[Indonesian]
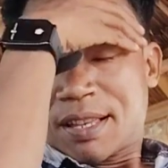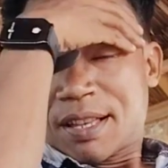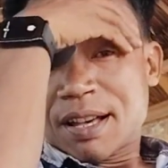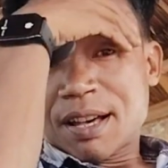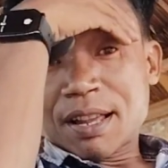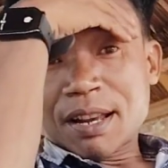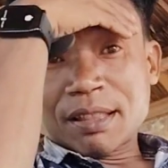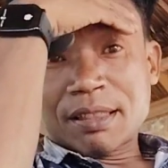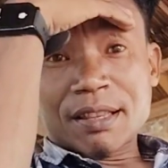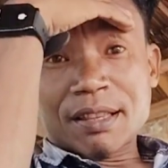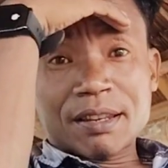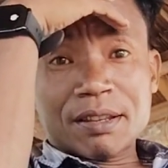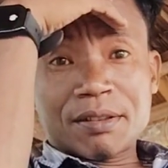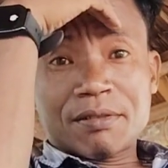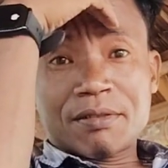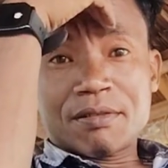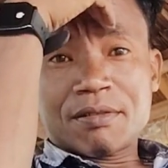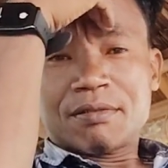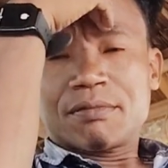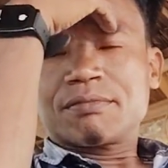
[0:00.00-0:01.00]
ara tani
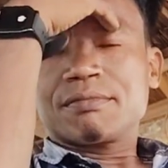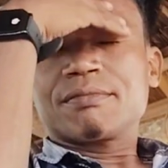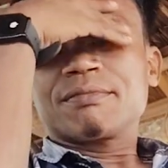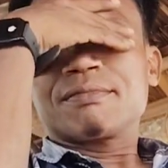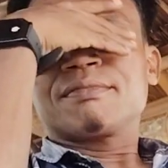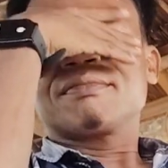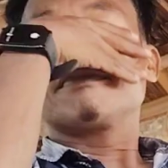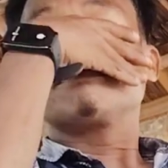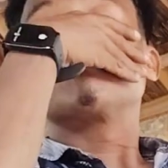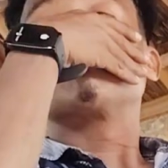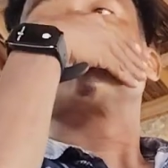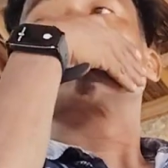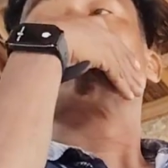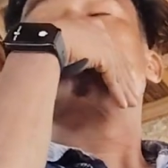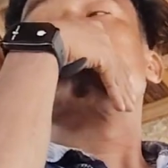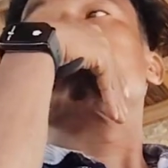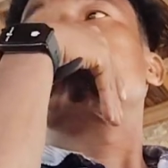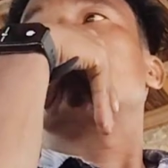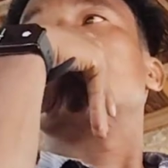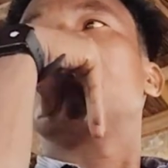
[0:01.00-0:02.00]
ko
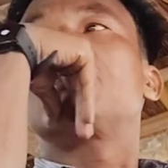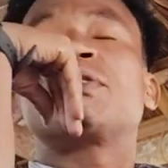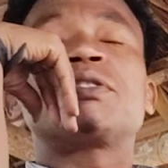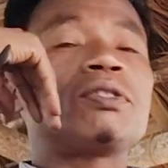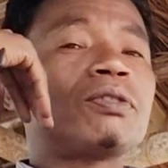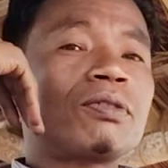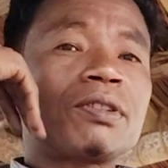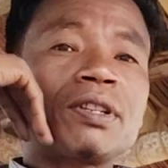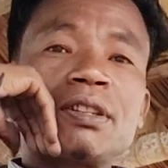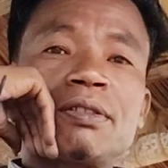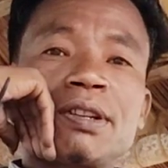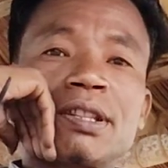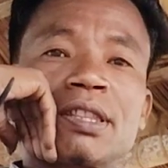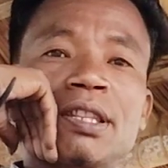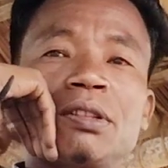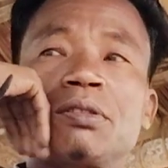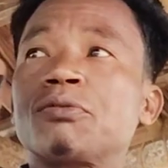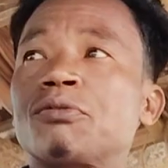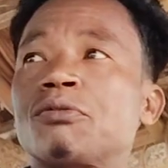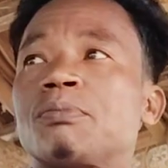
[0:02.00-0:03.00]
kusyok ngi rat
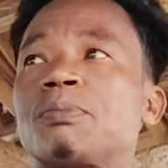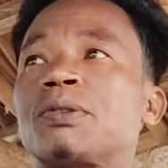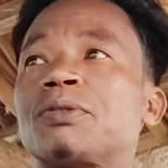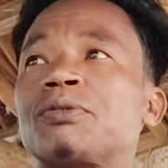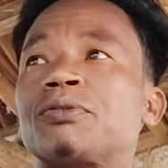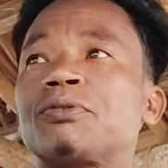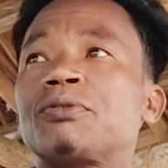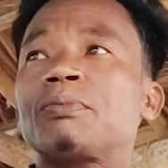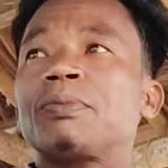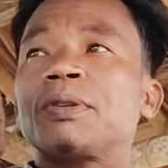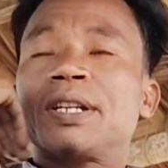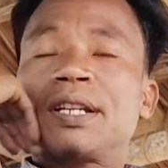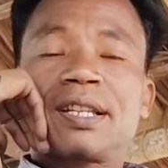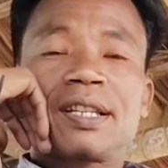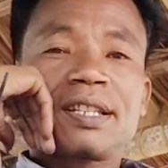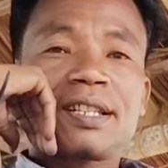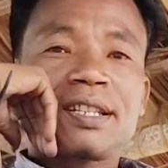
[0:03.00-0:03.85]
na dukuba sukuba